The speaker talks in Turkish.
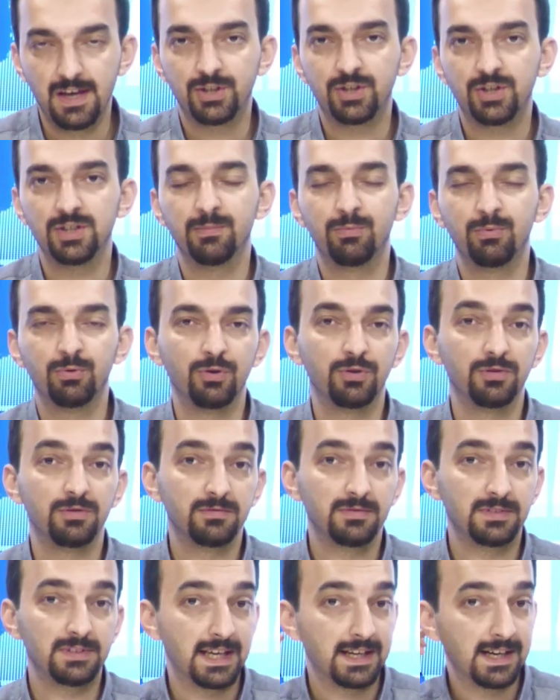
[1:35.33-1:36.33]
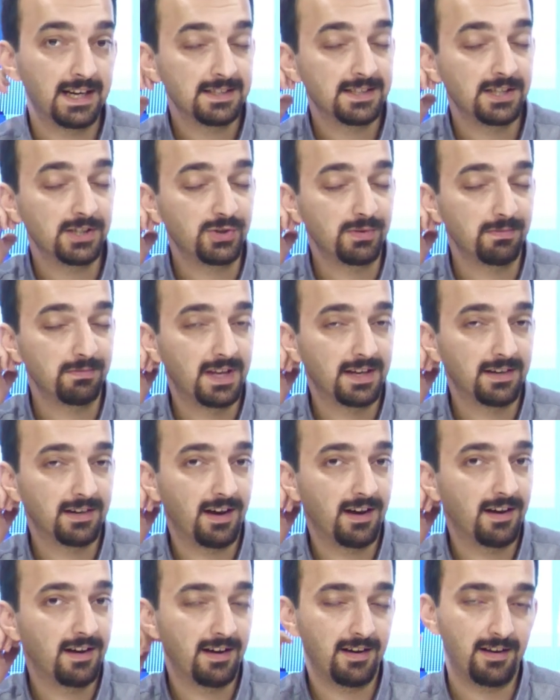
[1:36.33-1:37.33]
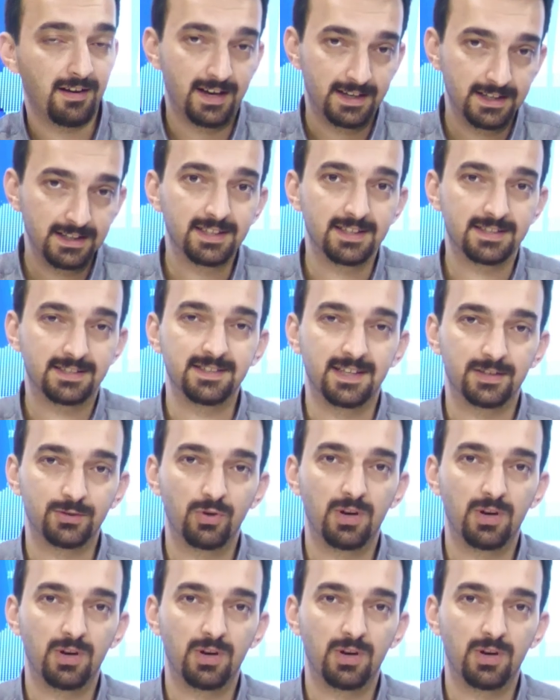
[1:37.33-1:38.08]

Şimdi bugün yerel seçimler haritasına